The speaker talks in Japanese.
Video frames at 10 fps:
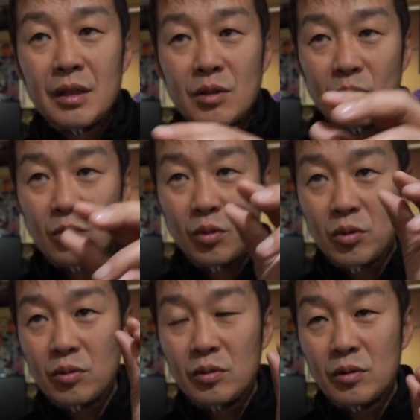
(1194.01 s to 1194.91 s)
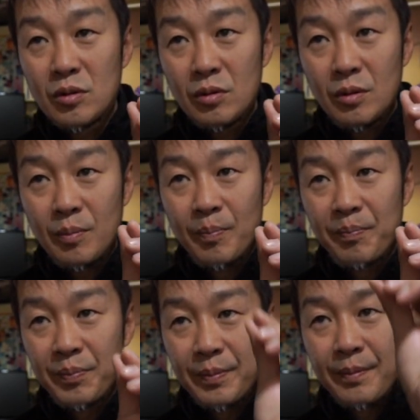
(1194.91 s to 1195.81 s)
でその五徳のその
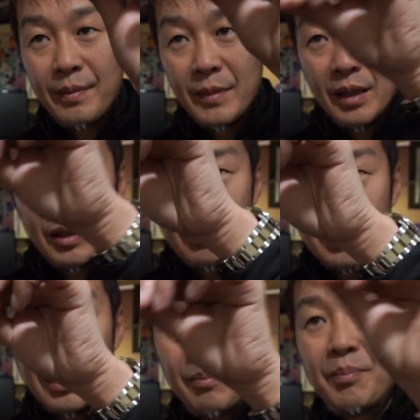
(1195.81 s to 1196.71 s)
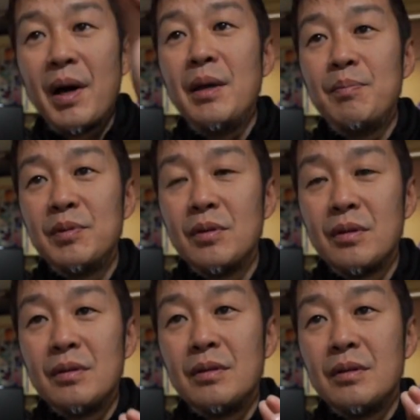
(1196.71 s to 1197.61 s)
何て言うんですかパイプの